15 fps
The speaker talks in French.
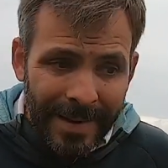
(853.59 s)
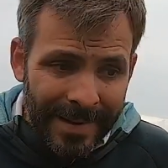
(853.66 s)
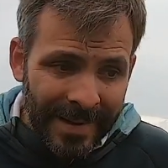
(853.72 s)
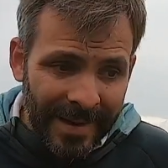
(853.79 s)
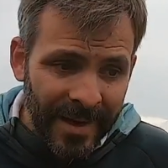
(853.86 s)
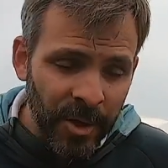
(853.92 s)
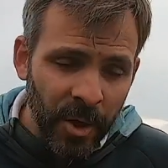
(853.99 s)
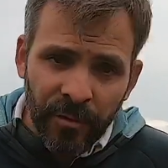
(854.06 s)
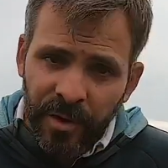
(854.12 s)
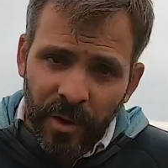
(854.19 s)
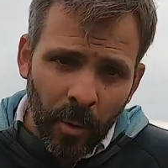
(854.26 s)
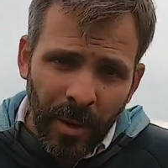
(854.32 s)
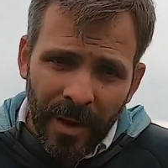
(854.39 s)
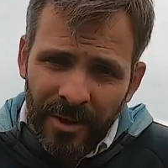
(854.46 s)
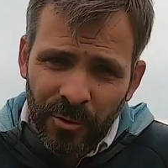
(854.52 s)
La graine à
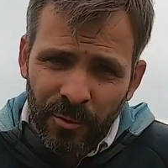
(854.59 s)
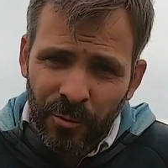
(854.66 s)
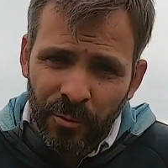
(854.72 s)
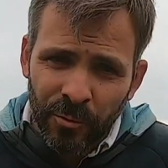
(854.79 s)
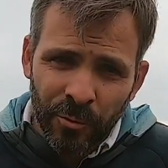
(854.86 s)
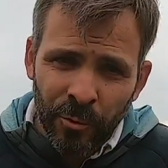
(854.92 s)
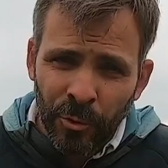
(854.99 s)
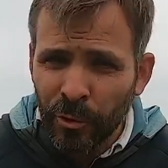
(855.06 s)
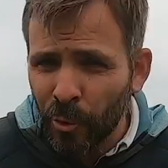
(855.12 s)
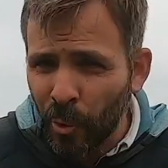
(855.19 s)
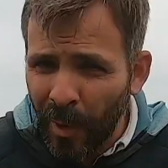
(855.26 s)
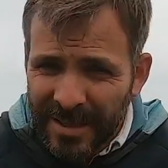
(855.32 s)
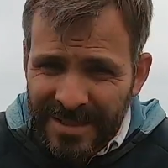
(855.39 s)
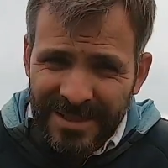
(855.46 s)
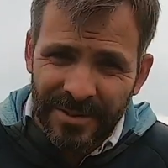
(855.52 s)
environ à de
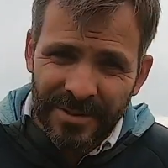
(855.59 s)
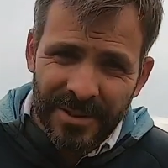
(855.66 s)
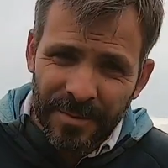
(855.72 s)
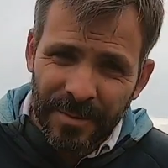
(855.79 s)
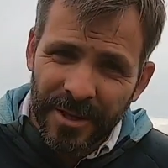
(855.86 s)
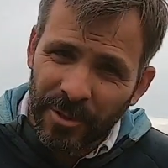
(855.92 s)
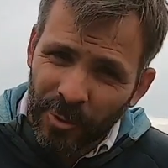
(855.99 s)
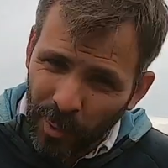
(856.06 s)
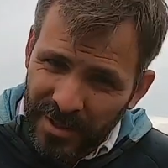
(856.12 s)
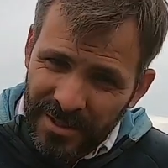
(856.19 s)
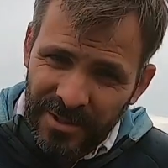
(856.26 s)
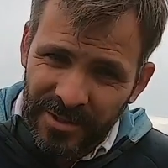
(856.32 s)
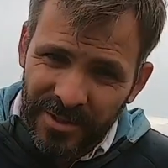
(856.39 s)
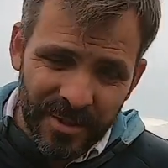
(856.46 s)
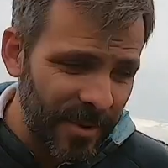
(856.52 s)
3 cm, 3
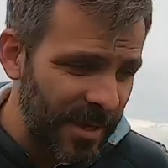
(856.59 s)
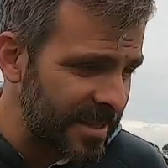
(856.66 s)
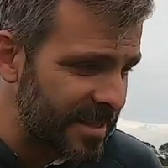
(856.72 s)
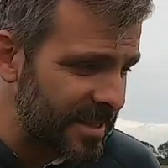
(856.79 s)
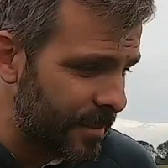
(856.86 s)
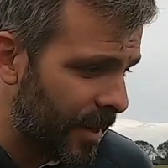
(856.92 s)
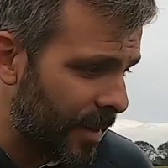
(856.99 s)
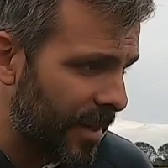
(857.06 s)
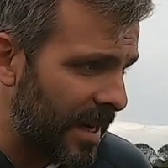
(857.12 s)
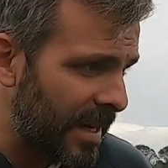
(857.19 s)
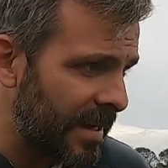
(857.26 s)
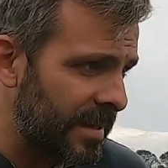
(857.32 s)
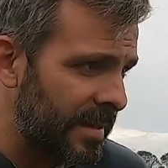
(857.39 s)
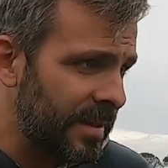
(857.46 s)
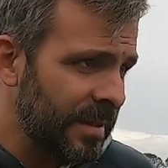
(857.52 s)
cm, c'est pas
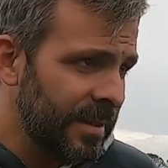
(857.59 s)
mal.